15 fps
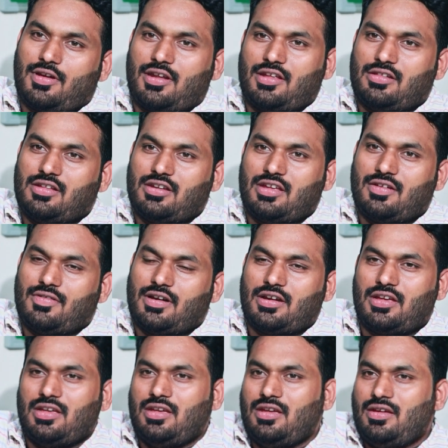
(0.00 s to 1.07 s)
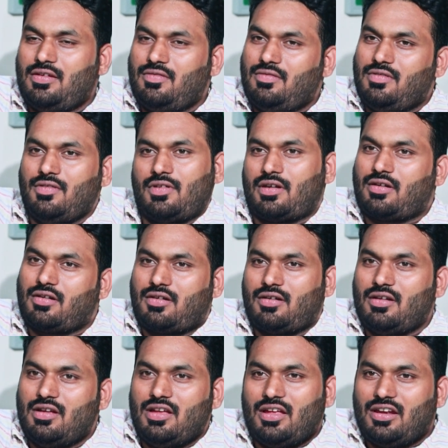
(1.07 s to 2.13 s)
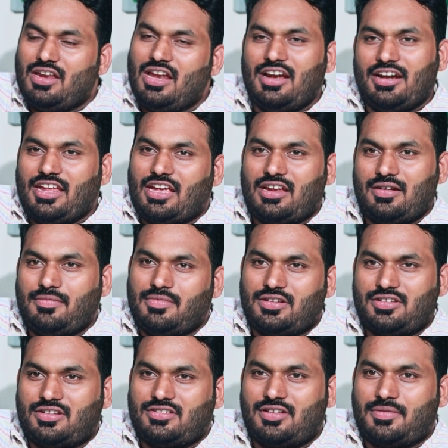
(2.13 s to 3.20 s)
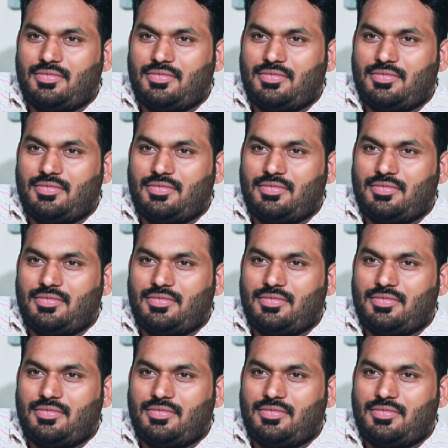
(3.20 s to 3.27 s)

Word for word: ఒక రీజన్కి వాటికి యువర్ రియల్లీ టేకింగ్ మెజర్స్